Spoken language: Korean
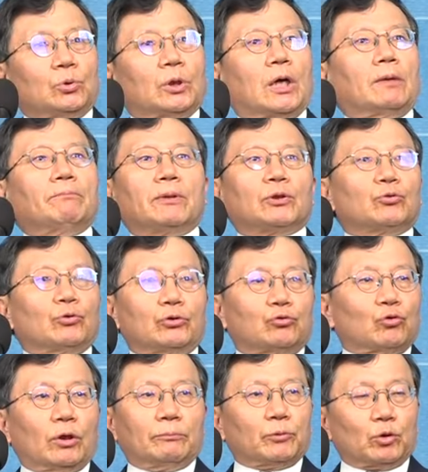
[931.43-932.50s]
한반도에
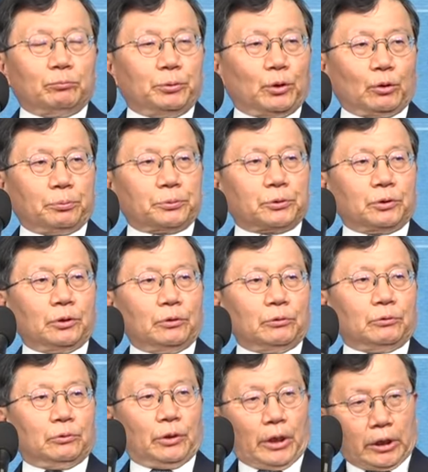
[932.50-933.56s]
주한미은 필요 없어요.
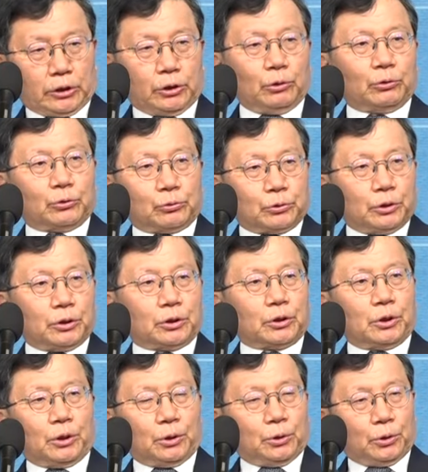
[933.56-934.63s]
어, 핵 채워줄
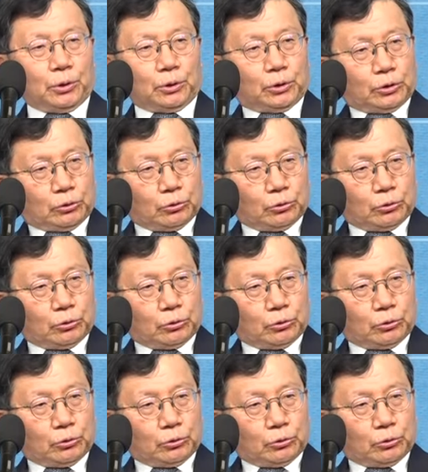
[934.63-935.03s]
테니까 어,